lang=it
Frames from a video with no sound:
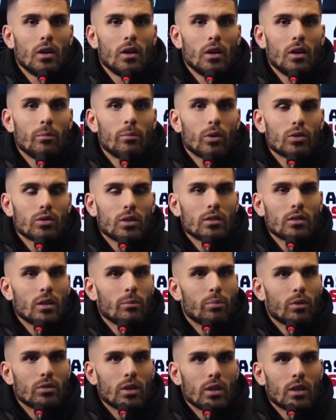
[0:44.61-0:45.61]
L'importante è
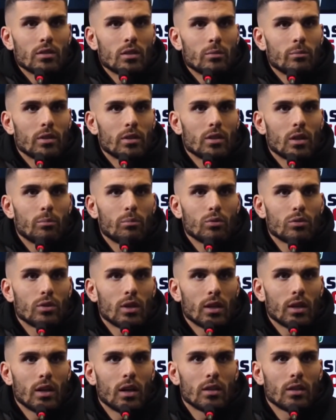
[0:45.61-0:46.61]
portare sempre i tre punti
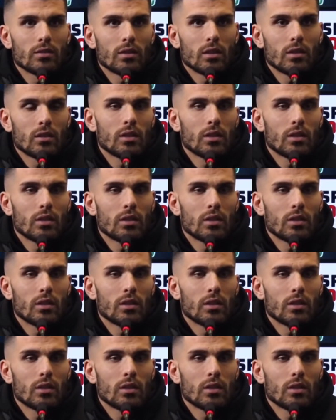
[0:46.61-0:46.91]
a casa.